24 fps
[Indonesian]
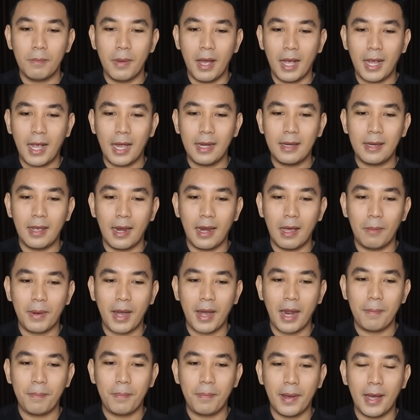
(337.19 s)
Bahkan dalam
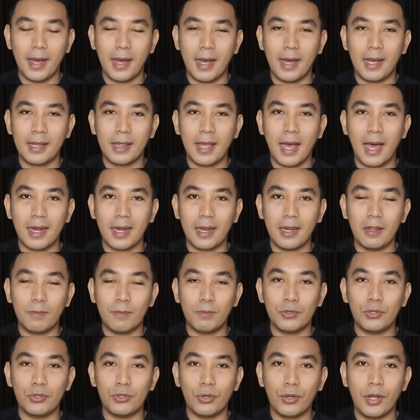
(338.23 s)
rapat hari
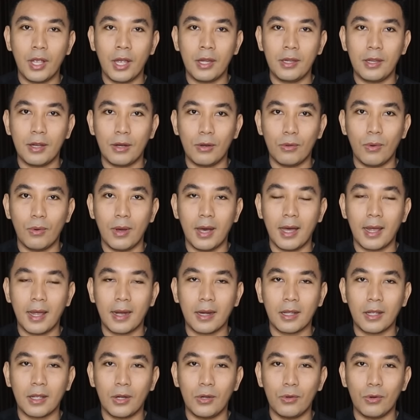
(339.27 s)
ini pun juga di
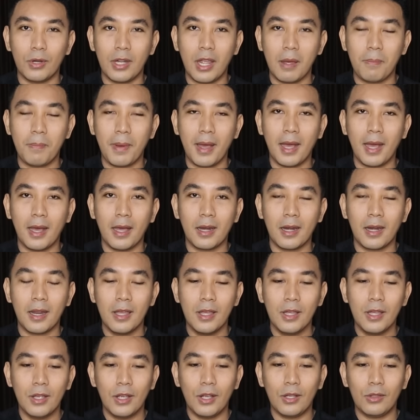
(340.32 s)
luar gedung DPR,
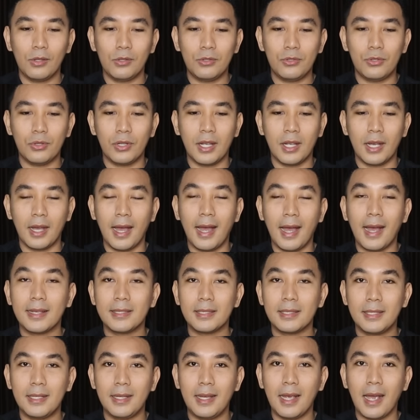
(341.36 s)
itu juga
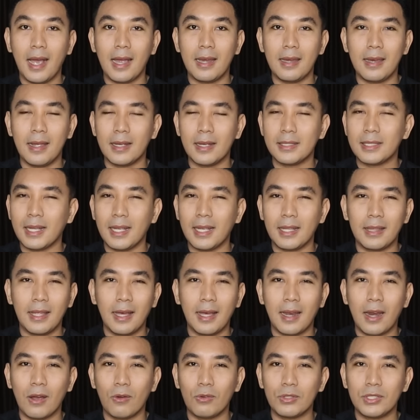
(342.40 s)
aksi ada
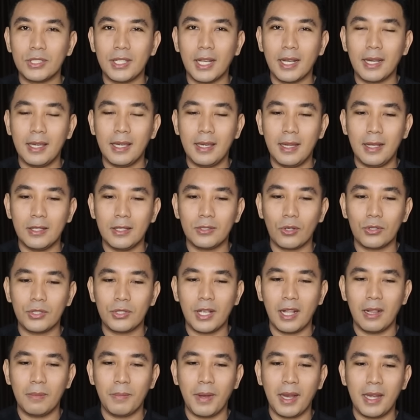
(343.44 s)
sekitar, aku cek di
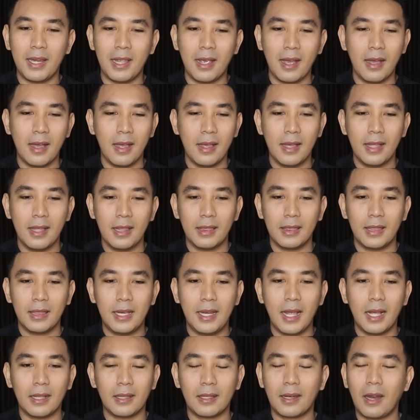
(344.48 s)
sosial media,
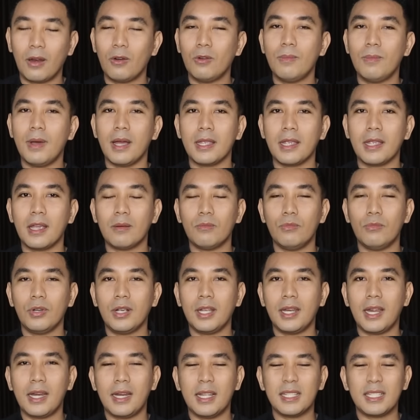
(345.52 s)
tidak terlalu banyak,
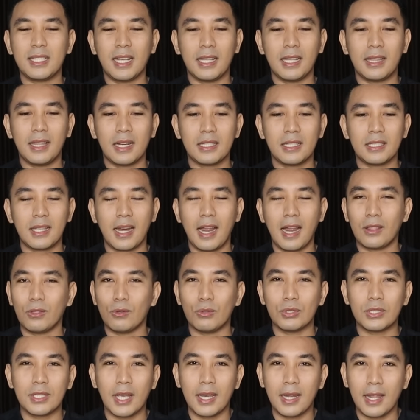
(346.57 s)
mungkin ada sekitar
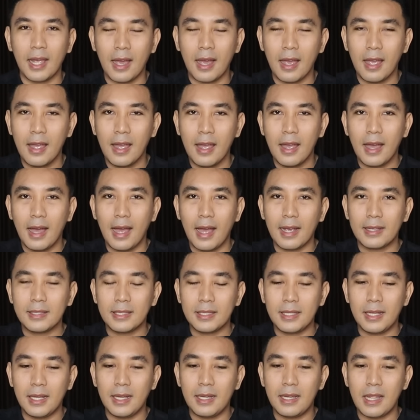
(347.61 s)
seratusan ya,
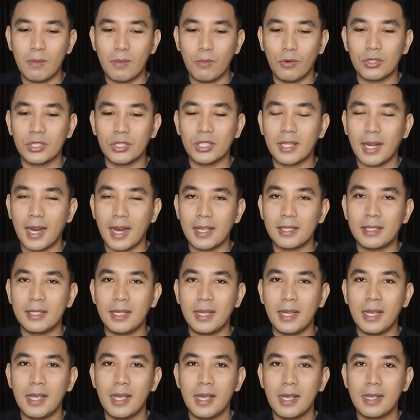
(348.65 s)
aksi
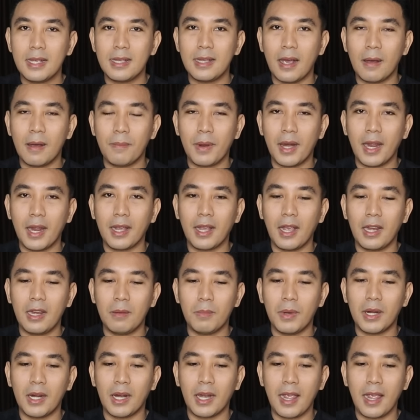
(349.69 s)
demonstrasi yang mereka
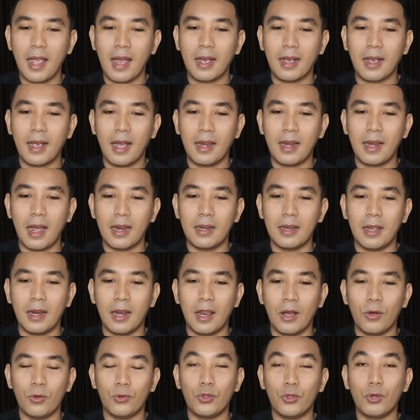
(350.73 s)
ini meneriakan
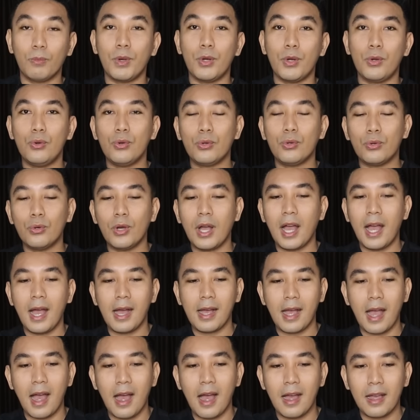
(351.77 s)
adalah untuk mendukung
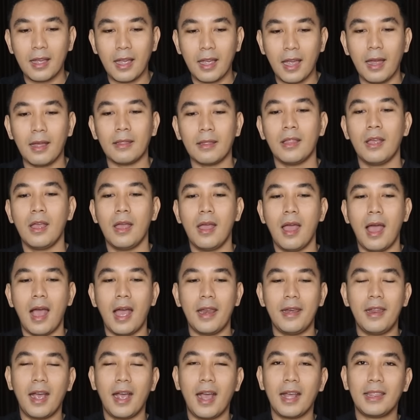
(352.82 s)
hak angket
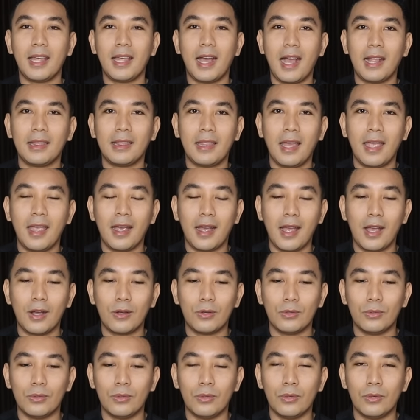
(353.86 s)
ada kata-kata yang
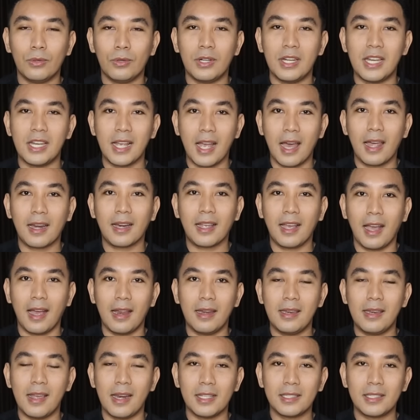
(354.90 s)
aku
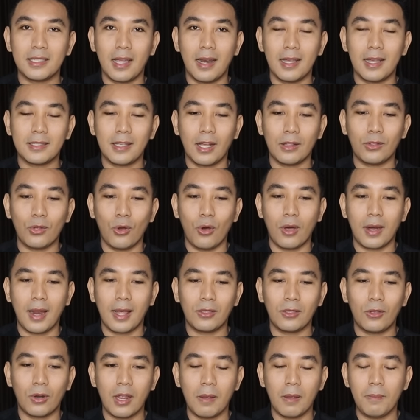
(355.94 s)
dengarkan dari salah satu
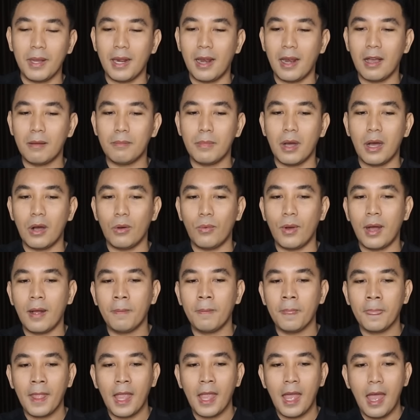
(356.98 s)
oratornya bilang
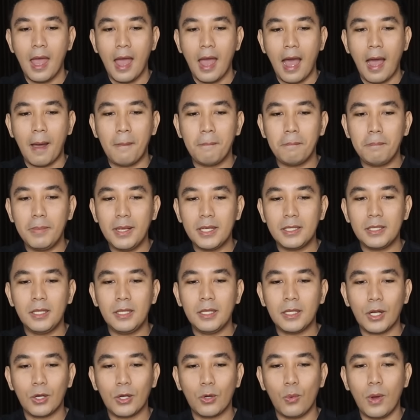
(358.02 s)
bahwa
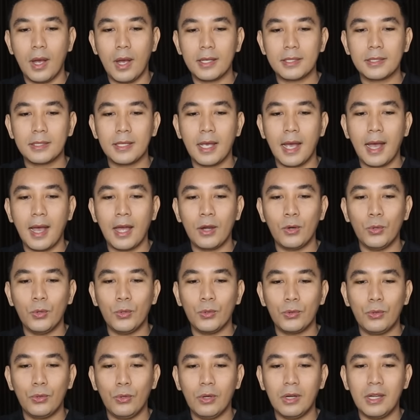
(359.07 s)
ambisi kekuasaan
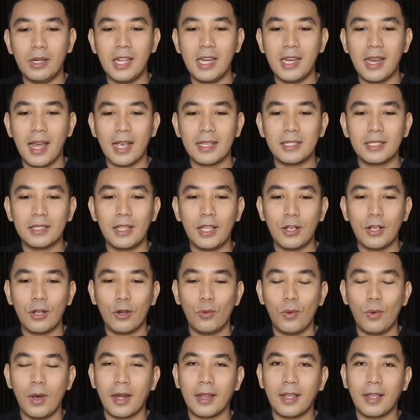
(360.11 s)
untuk dinasti
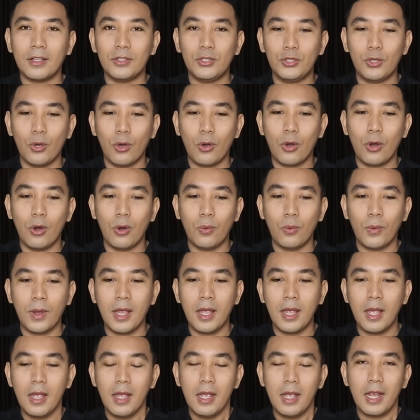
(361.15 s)
keluarga
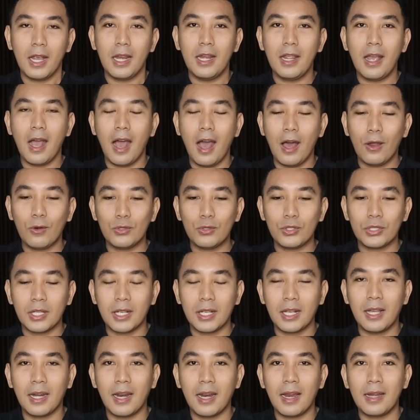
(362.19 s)
Jokowi ini harus
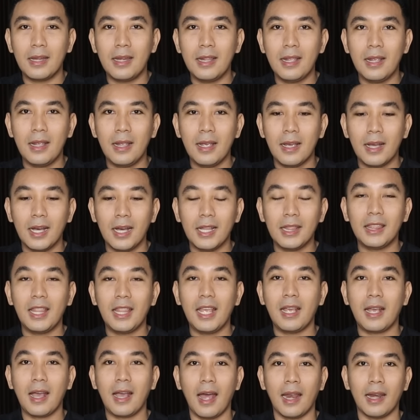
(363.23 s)
segera
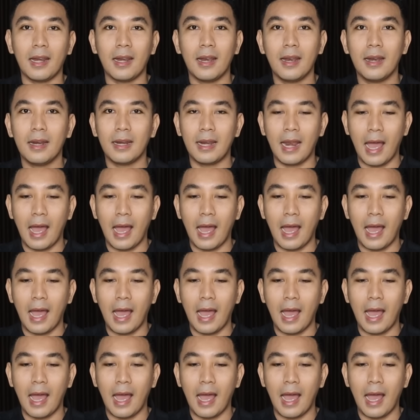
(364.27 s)
dihentikan.